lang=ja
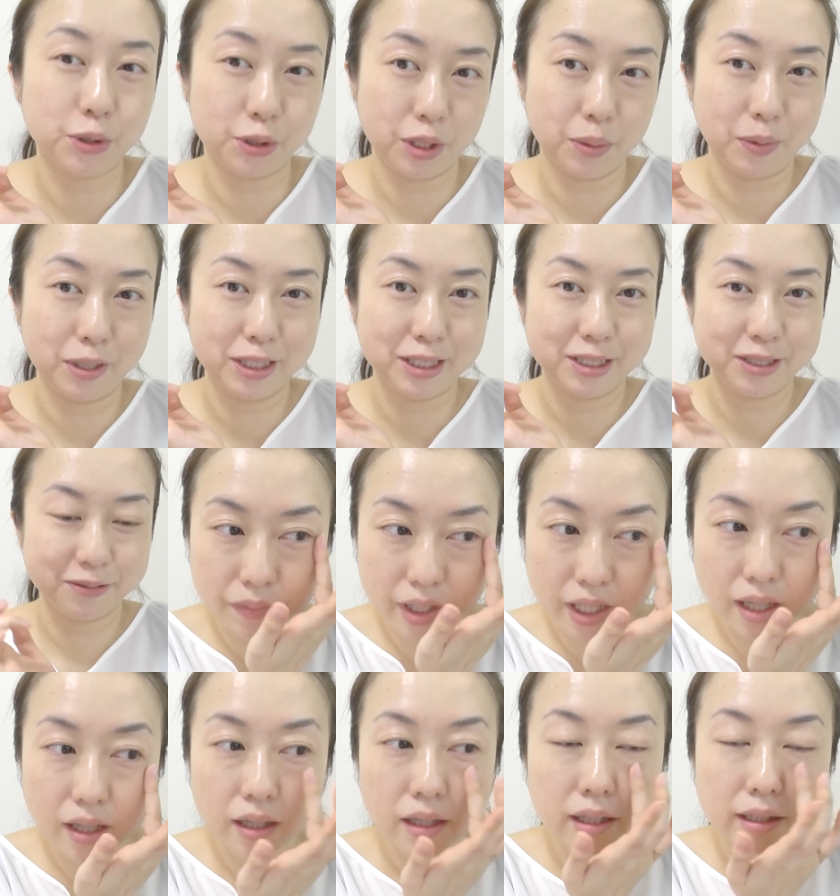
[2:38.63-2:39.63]
塗ります
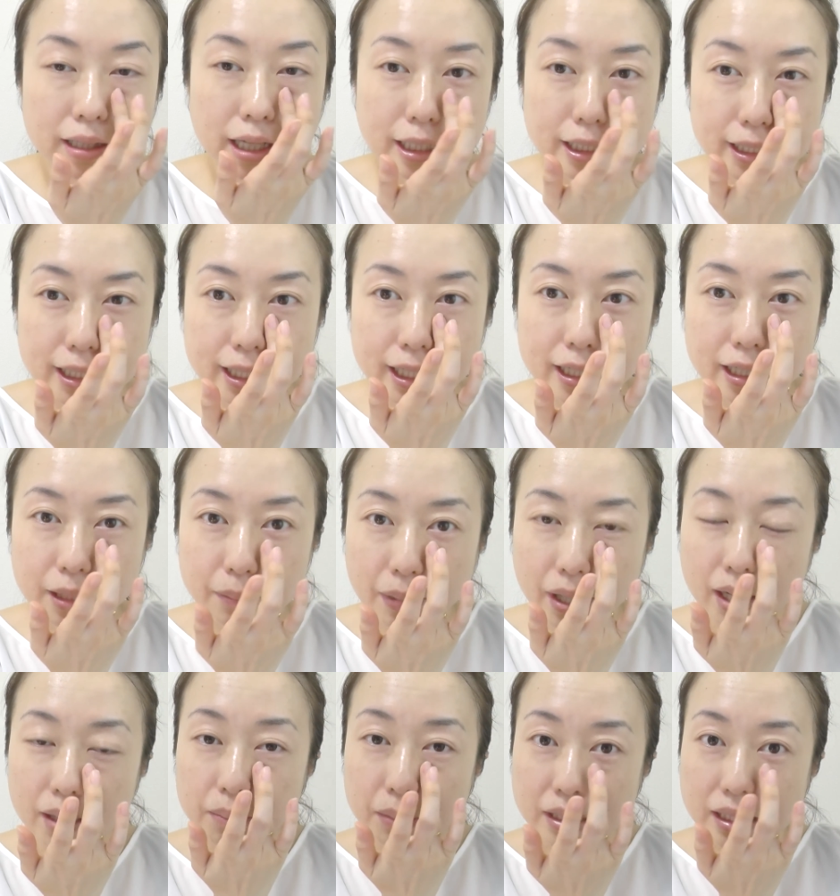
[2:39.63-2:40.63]
で足りなけれ
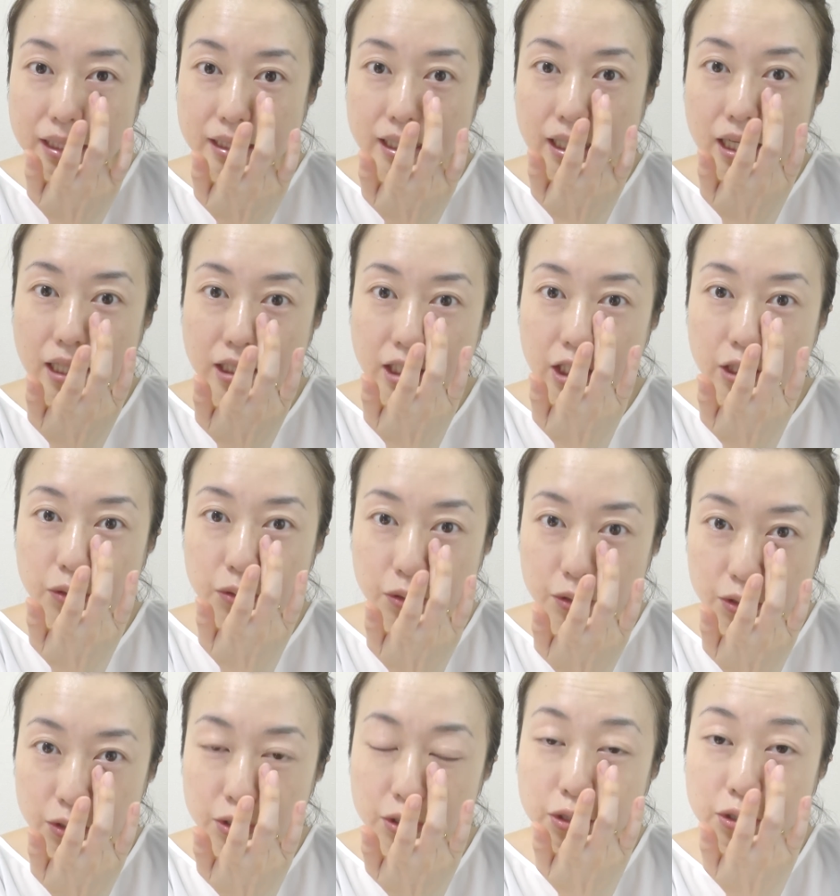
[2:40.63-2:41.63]
ばまたさらに
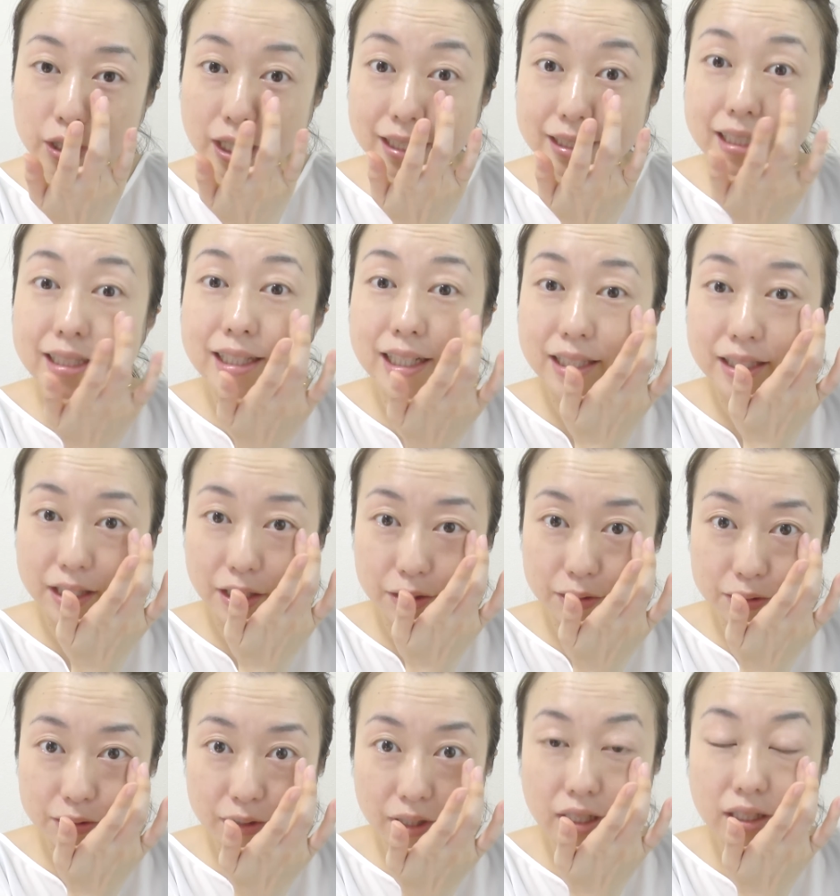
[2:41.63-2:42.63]
薄く重ねて
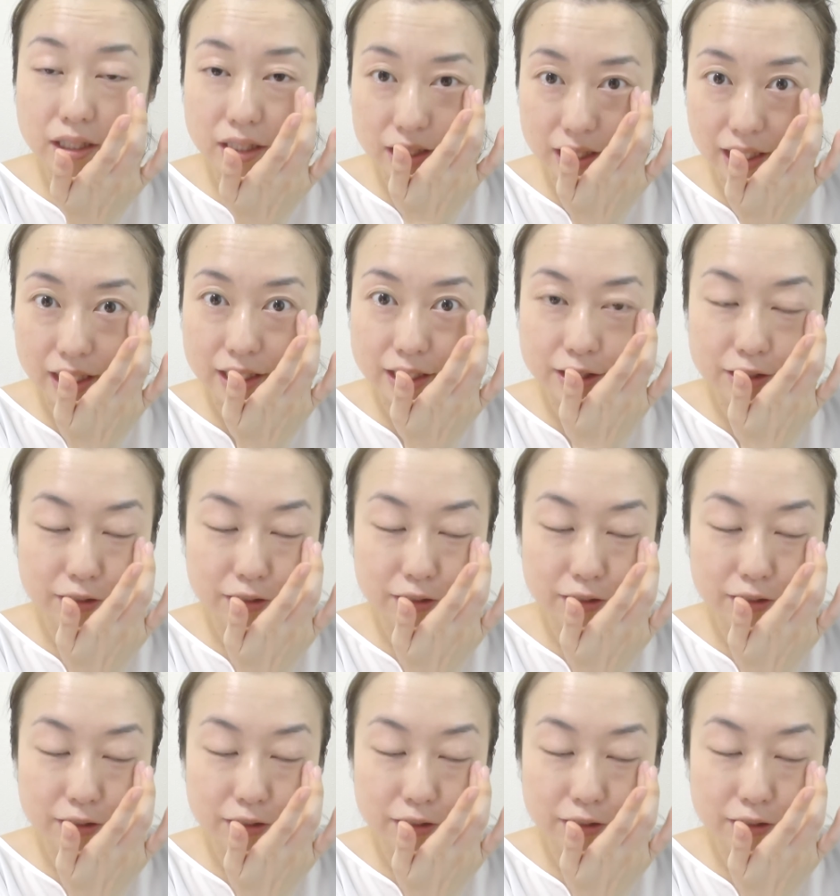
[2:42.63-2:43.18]
いく感じで